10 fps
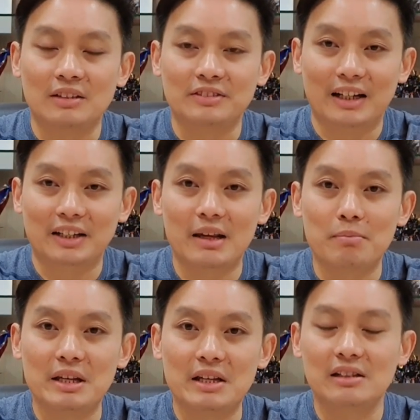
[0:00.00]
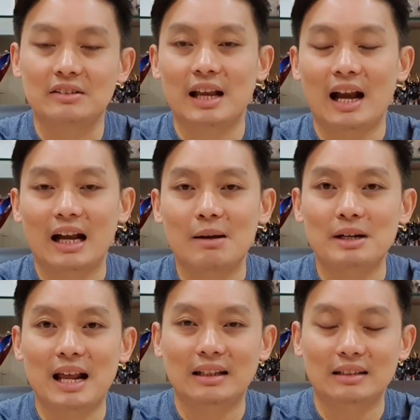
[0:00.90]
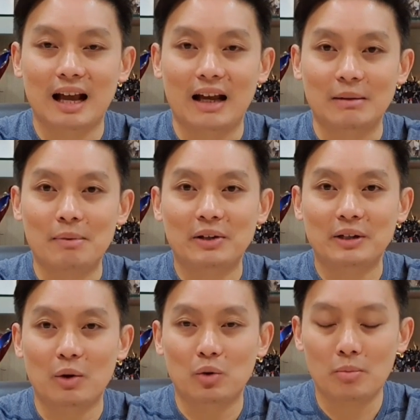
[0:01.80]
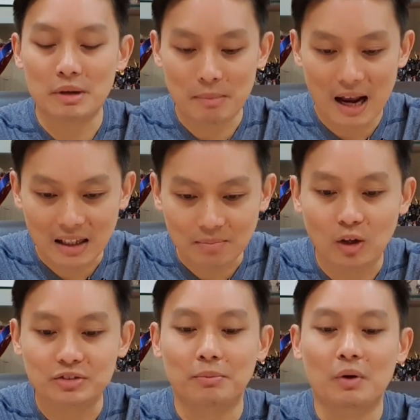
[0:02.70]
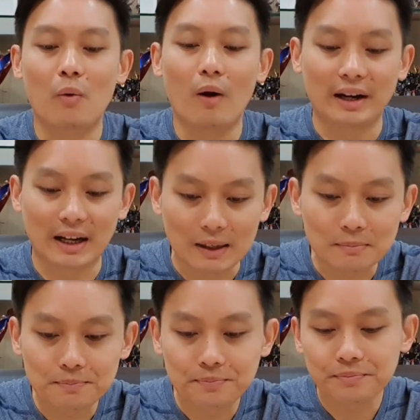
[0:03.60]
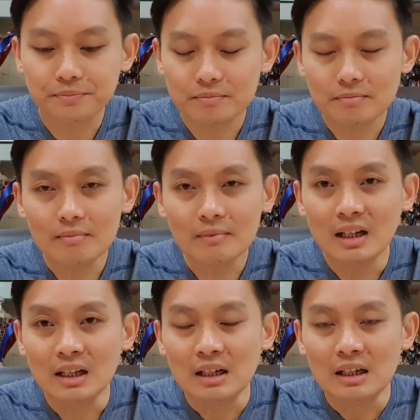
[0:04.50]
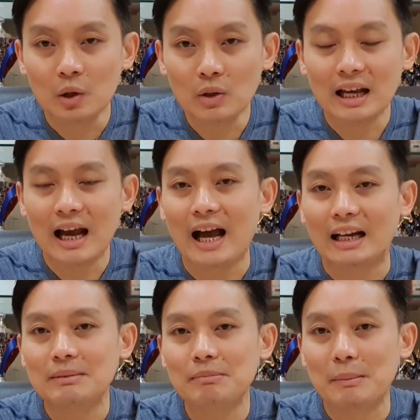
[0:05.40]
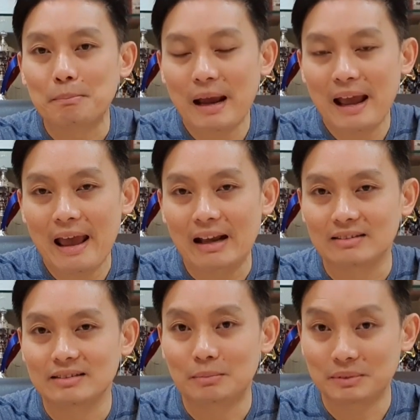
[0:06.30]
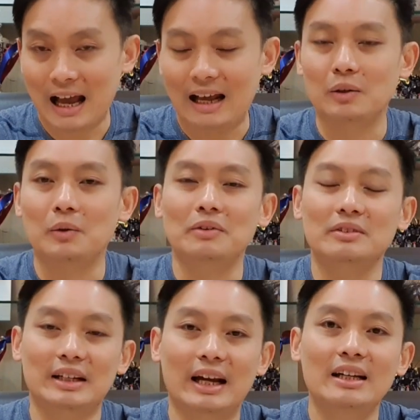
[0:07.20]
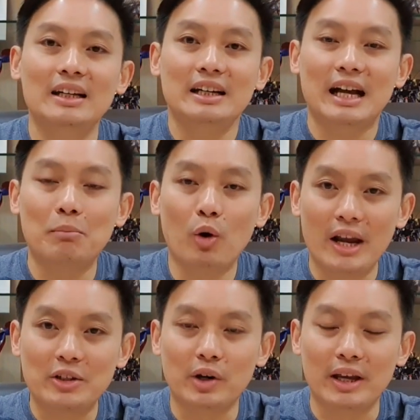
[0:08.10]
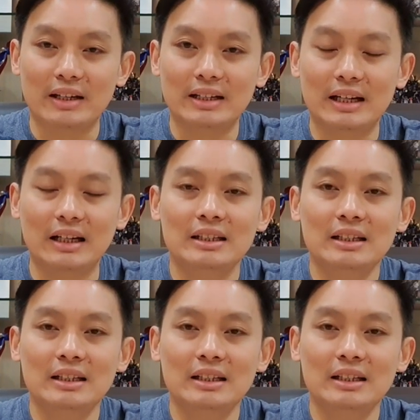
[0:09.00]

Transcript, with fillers: สารเคมี ยาฆ่ามาแมลงต่างๆ ในบ้านเราก็มีมากพอสมควรนะครับลดอาหารที่เป็นแป้งน้ำตาลลงนะคาร์โบไฮเดรตเนี่ย